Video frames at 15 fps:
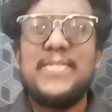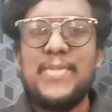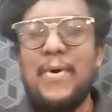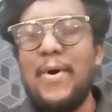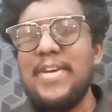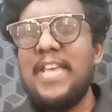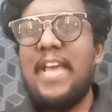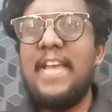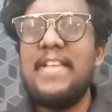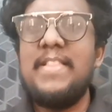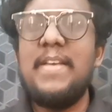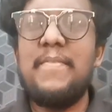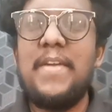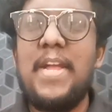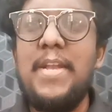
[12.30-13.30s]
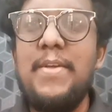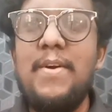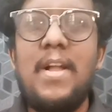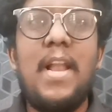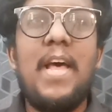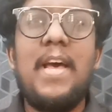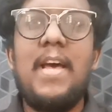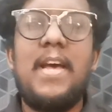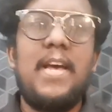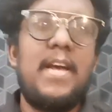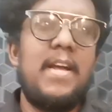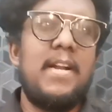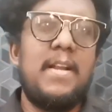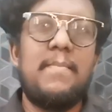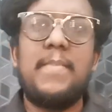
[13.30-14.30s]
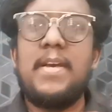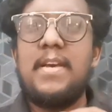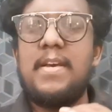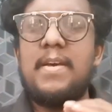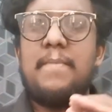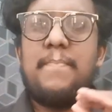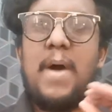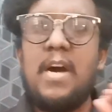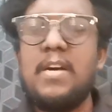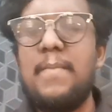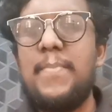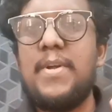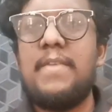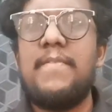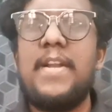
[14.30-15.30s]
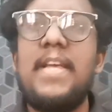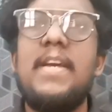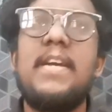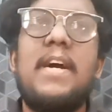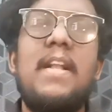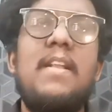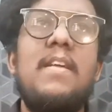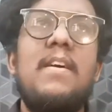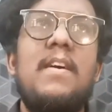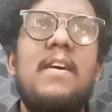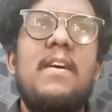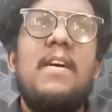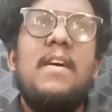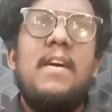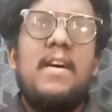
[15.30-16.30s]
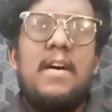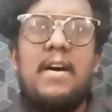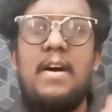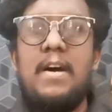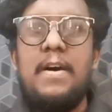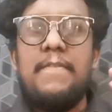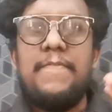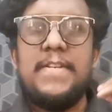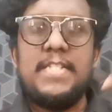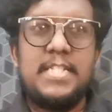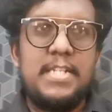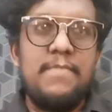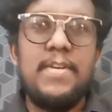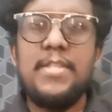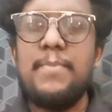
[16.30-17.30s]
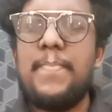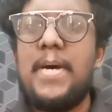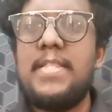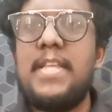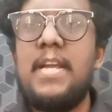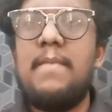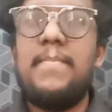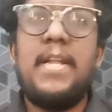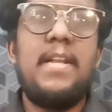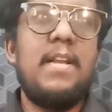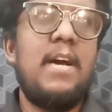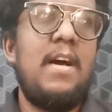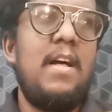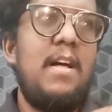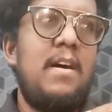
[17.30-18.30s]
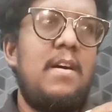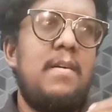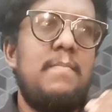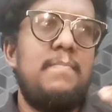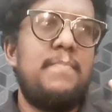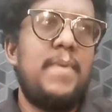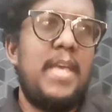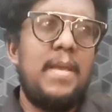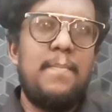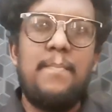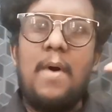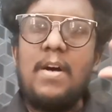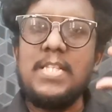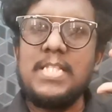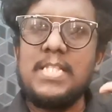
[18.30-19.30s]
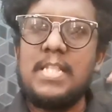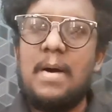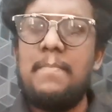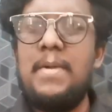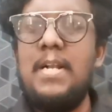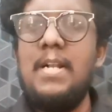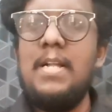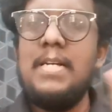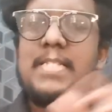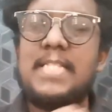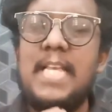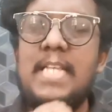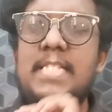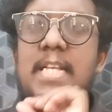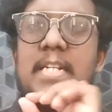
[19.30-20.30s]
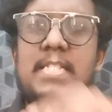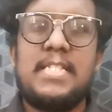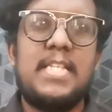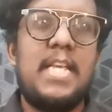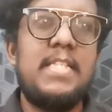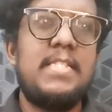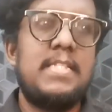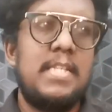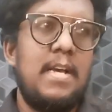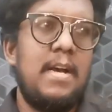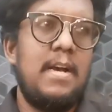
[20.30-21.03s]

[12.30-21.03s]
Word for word: ஸோ ஓகே இந்த வீடியோவில் நம்ம பார்க்க போகிற விடயங்கள் ஃபஸ்ட்டு வந்து பார்த்திங்க அப்படின்னா பிக் பாஸ் தமிழ் சீசன் சிக்ஸ்